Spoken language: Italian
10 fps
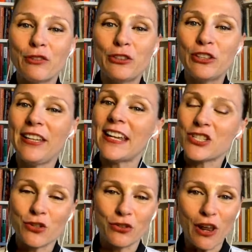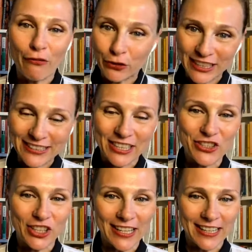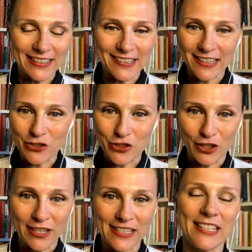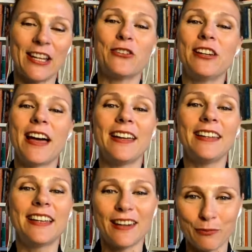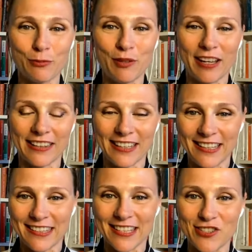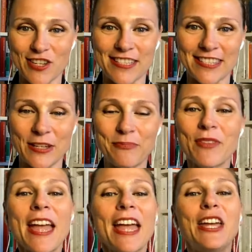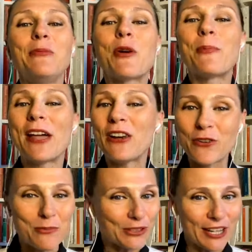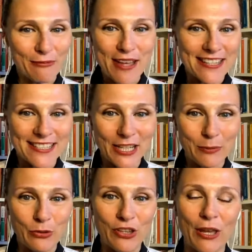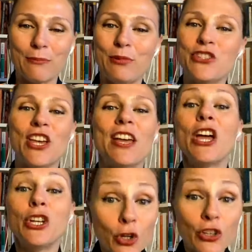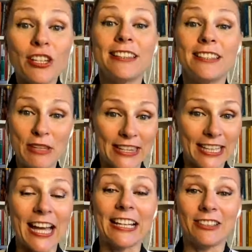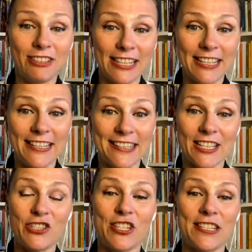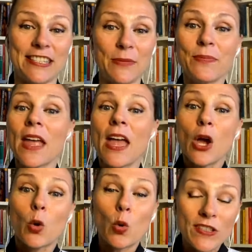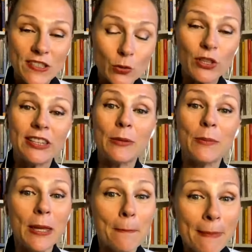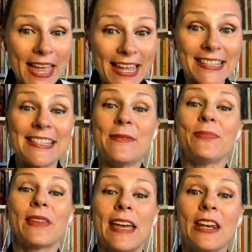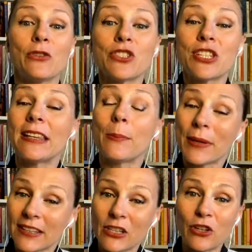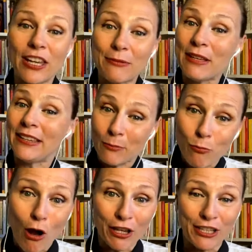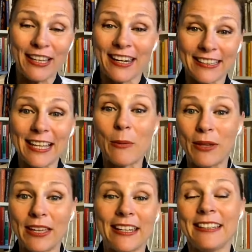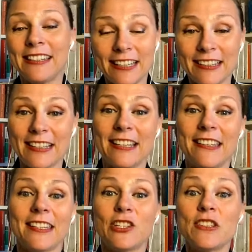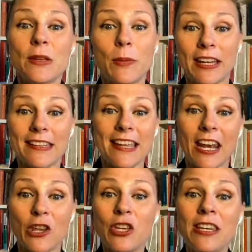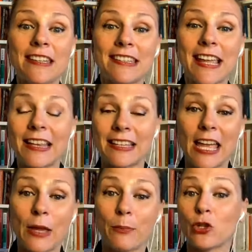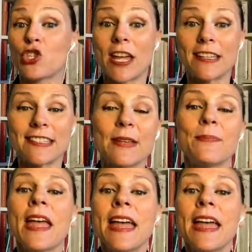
Voltolina e sono la fondatrice della testata giornalistica online Repubblica degli Stagisti. Il mio appello non potrebbe essere più semplice, non dimenticatevi degli stagisti. Questi ultimi mesi erano stati particolarmente buoni in realtà per i diritti degli stagisti perché si erano innescati dei processi